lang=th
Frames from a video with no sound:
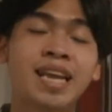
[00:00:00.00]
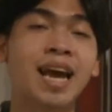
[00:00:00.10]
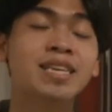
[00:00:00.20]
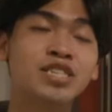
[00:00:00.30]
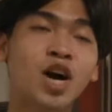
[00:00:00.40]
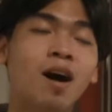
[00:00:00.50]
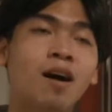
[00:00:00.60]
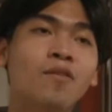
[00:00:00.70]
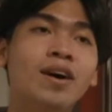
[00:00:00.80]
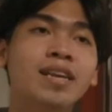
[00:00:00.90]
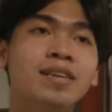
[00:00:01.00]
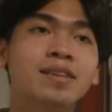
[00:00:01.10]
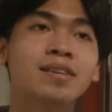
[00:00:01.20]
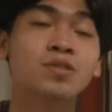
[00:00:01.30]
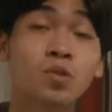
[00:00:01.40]
เทียนทองวันนี้
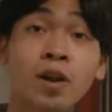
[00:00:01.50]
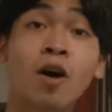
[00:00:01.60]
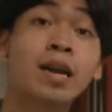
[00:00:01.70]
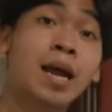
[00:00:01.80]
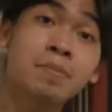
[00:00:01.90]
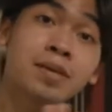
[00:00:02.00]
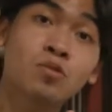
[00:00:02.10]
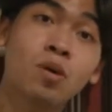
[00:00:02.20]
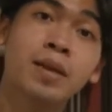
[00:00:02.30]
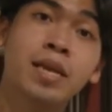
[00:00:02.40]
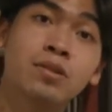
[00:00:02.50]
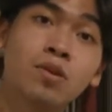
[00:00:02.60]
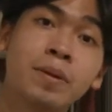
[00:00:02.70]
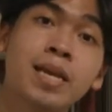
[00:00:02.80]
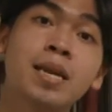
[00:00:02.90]
ตัวน้องนะไม่ใช่ตัวพี่ตั
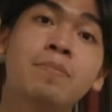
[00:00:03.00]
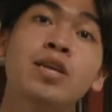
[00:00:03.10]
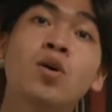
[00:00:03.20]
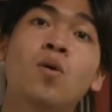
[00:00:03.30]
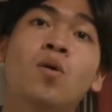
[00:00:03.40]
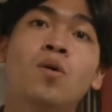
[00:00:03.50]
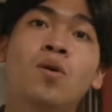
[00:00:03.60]
วพี่นั่นพี่โยก